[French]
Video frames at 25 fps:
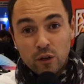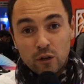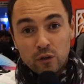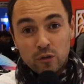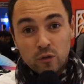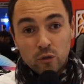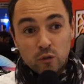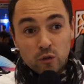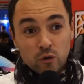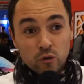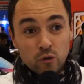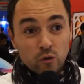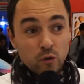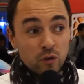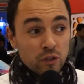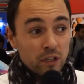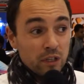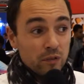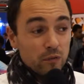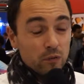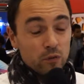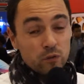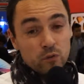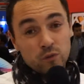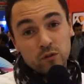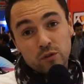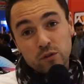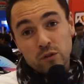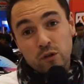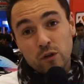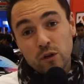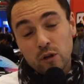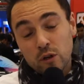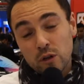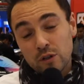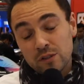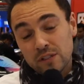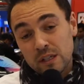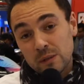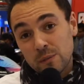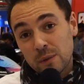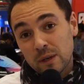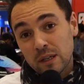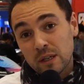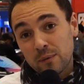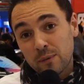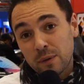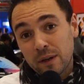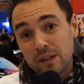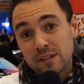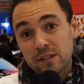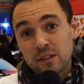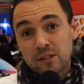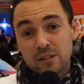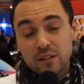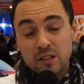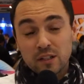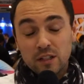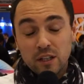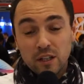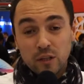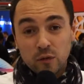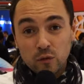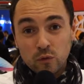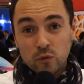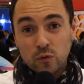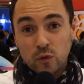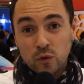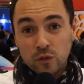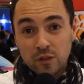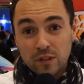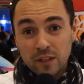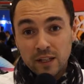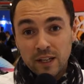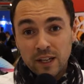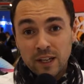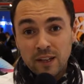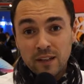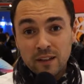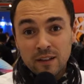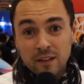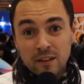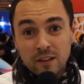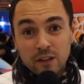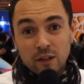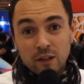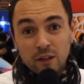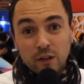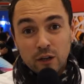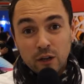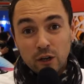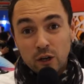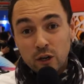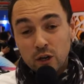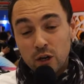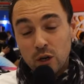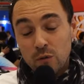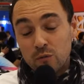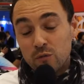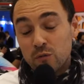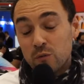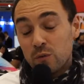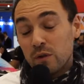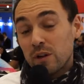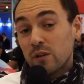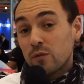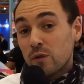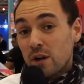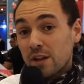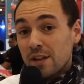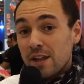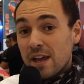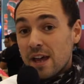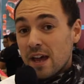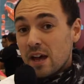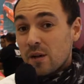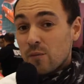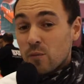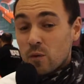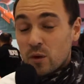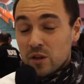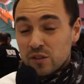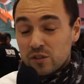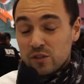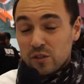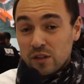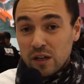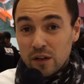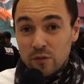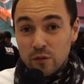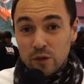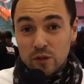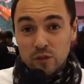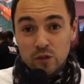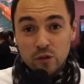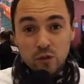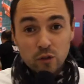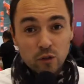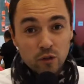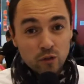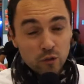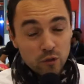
Donc, nous, on est venu sur euh, le C-Print présenter des nouveautés, euh, comme vous pouvez le voir derrière moi sur la voiture.